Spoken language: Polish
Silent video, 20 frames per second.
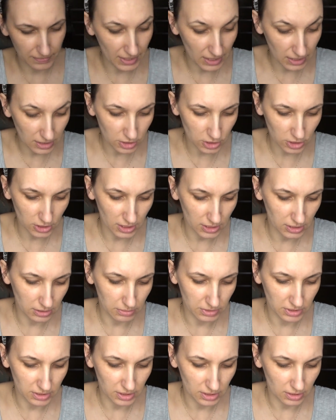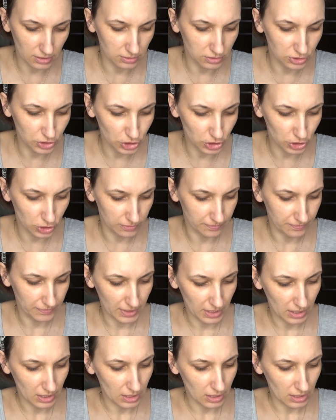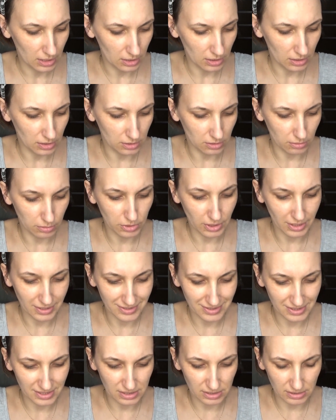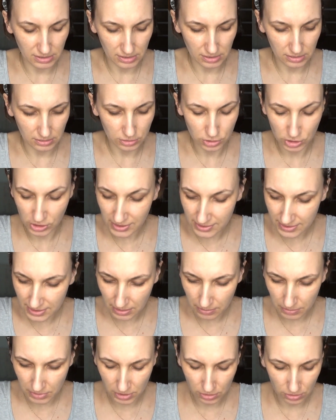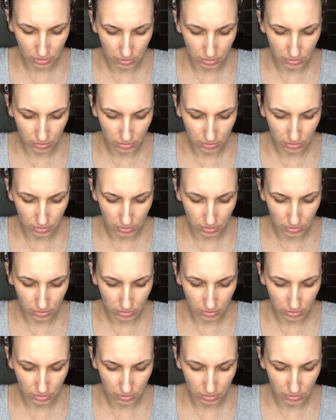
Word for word: ale że ja nie będę dziś robiła nic z rzęsami,